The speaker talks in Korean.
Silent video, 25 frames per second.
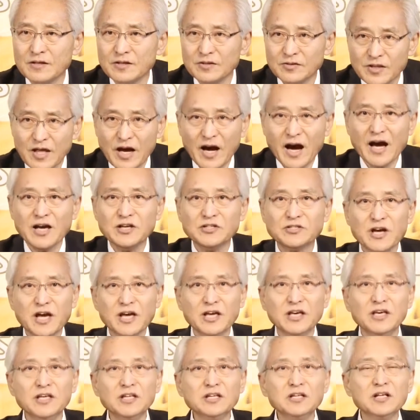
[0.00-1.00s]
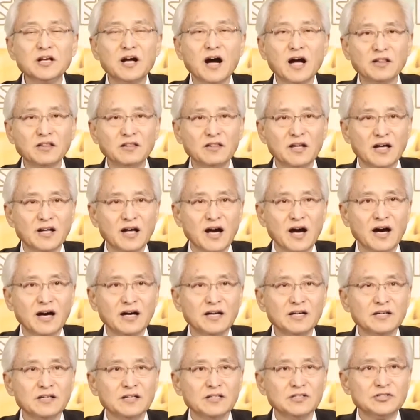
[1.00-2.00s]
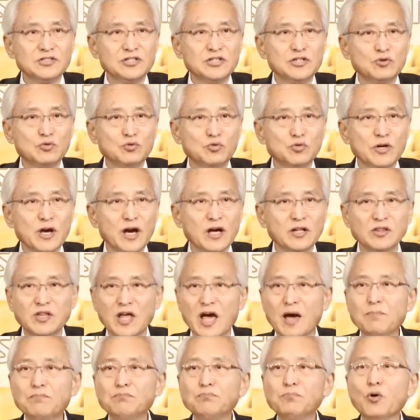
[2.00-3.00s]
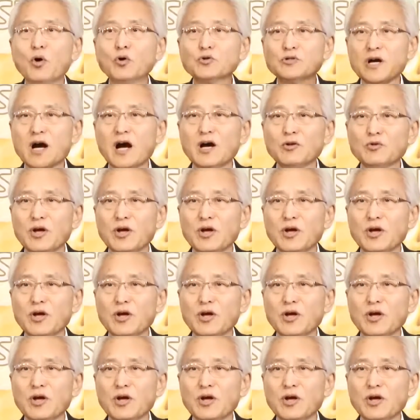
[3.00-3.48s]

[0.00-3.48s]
내가 이제 인간 나라 지구의 대표자가